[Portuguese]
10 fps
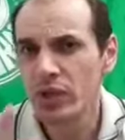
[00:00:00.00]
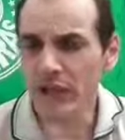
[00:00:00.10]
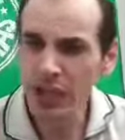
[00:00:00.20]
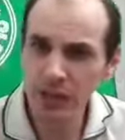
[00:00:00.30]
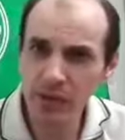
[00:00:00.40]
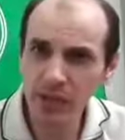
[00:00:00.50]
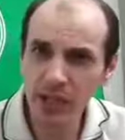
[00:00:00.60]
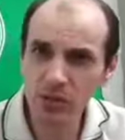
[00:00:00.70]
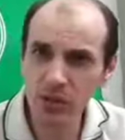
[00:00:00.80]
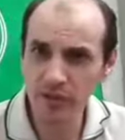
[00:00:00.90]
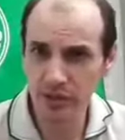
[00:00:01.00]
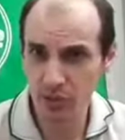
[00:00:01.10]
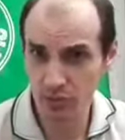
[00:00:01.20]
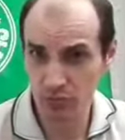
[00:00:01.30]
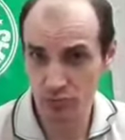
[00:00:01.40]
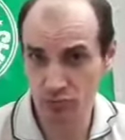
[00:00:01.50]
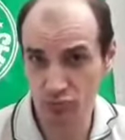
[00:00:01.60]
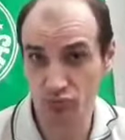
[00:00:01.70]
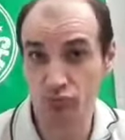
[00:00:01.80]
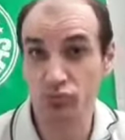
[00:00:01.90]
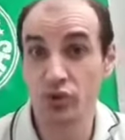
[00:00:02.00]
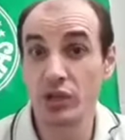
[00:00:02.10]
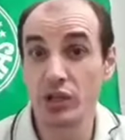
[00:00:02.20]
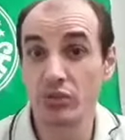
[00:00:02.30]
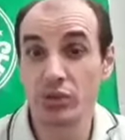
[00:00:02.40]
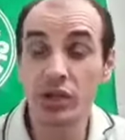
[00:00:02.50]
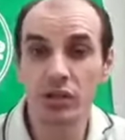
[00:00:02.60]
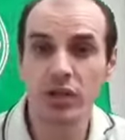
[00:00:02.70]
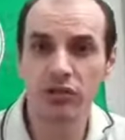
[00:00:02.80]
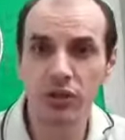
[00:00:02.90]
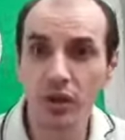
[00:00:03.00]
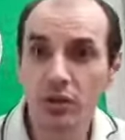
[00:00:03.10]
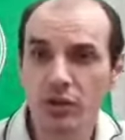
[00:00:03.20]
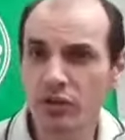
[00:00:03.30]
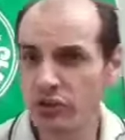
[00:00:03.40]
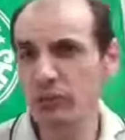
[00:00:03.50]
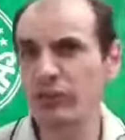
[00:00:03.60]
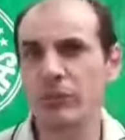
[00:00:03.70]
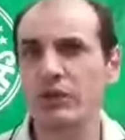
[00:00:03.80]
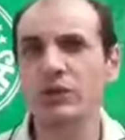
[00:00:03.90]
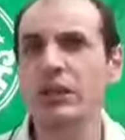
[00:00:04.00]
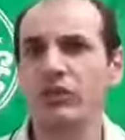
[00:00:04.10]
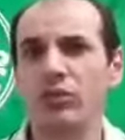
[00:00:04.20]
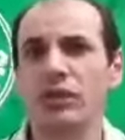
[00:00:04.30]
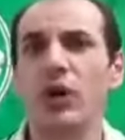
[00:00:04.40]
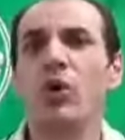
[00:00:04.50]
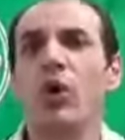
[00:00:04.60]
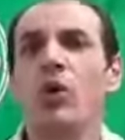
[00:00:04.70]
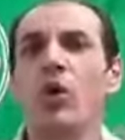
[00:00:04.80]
E na Libertadores, que é um, um torneio internacional, tinha um time chamado Nacional.